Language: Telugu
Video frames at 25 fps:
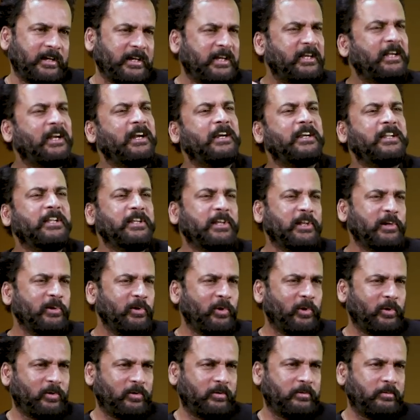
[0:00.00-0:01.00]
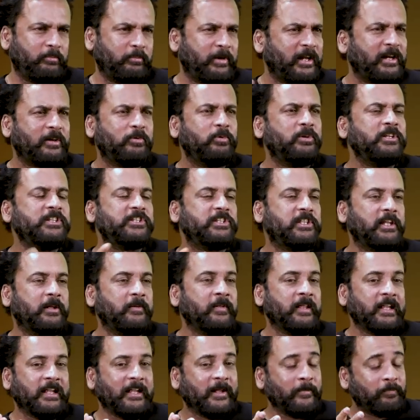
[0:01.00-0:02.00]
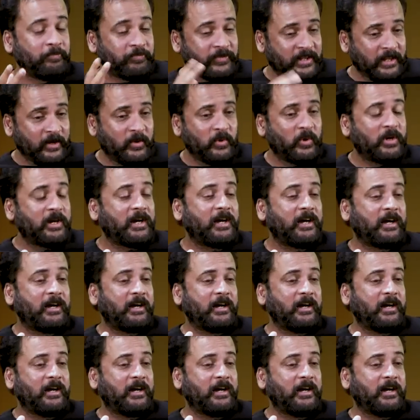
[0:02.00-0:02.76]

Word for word: ఇట్లాంటి ఎన్నో మన గురించి ఇంకొక